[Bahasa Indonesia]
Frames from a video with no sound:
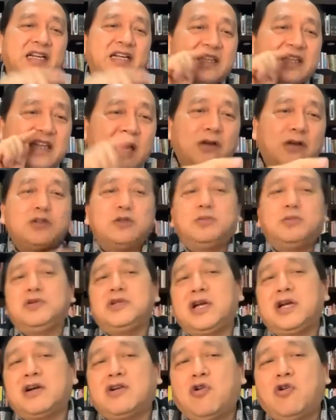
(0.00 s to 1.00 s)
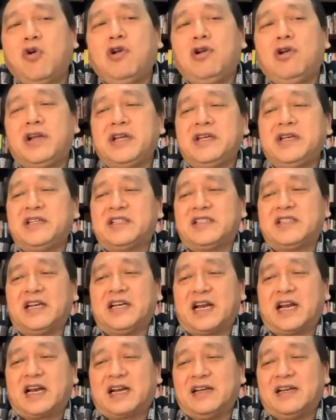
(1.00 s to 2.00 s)
kita harus punya goal ini
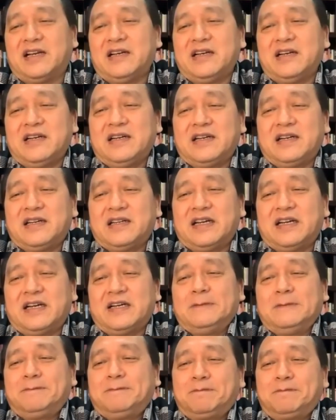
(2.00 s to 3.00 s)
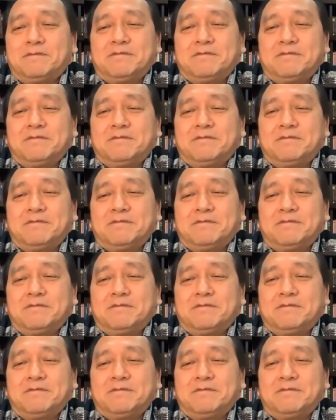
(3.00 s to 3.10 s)
saudara ya